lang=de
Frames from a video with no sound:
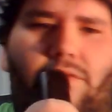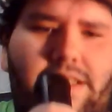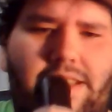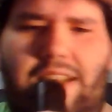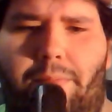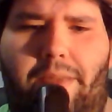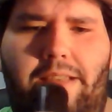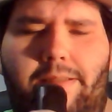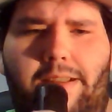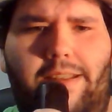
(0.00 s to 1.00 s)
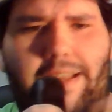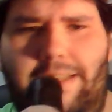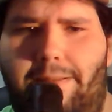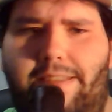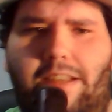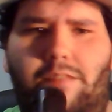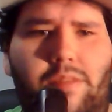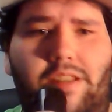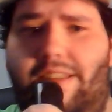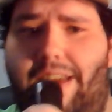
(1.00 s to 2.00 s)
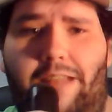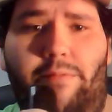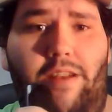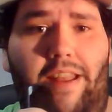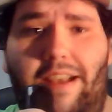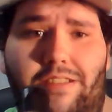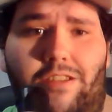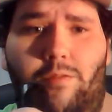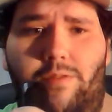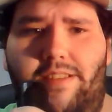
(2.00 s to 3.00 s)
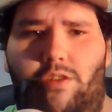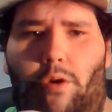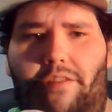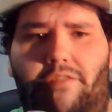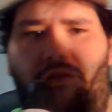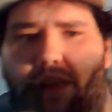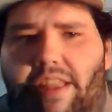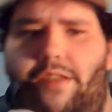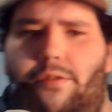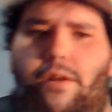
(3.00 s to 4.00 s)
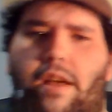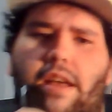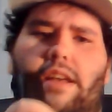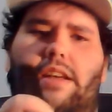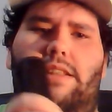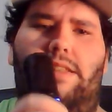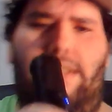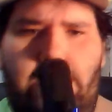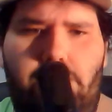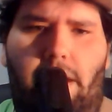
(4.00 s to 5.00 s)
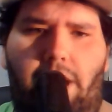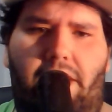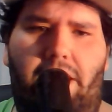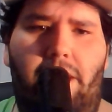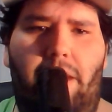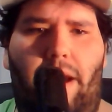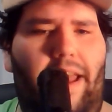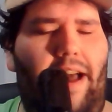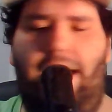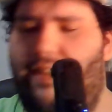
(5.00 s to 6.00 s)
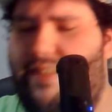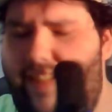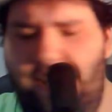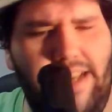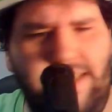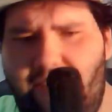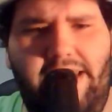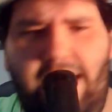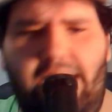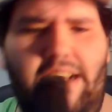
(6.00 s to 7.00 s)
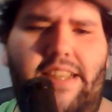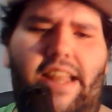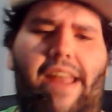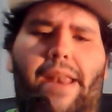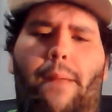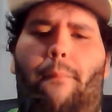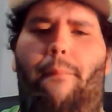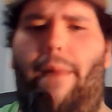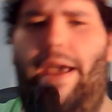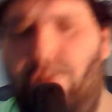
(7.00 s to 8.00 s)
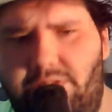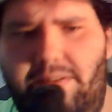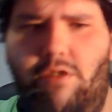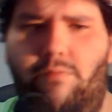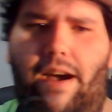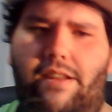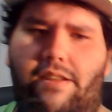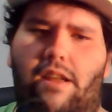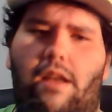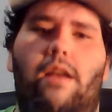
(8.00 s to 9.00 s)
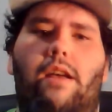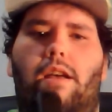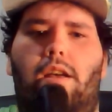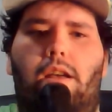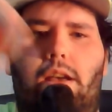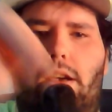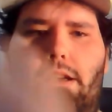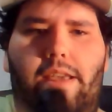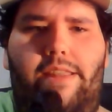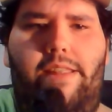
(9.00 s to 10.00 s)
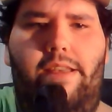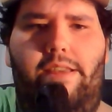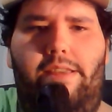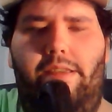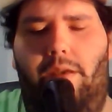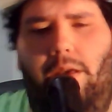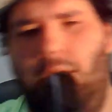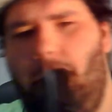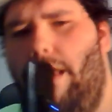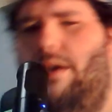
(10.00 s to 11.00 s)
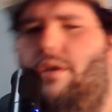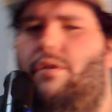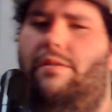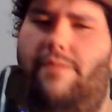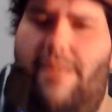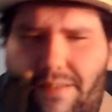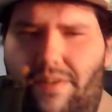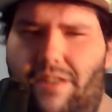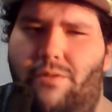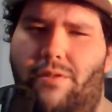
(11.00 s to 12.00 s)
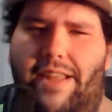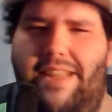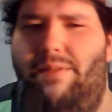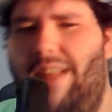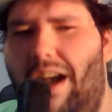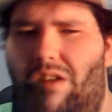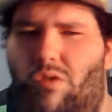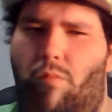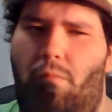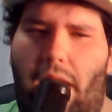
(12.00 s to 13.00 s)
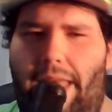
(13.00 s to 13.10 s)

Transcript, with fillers: was geht ab? Hier ist wieder Dan28 mit Danemon. Herzlich willkommen zu diesem neuen Video. Dieses Mal werde ich wieder mal nach sehr, sehr, sehr langer Zeit ein Meinungsvideo machen. Richtig. Und in diesem Video geht es nämlich darum,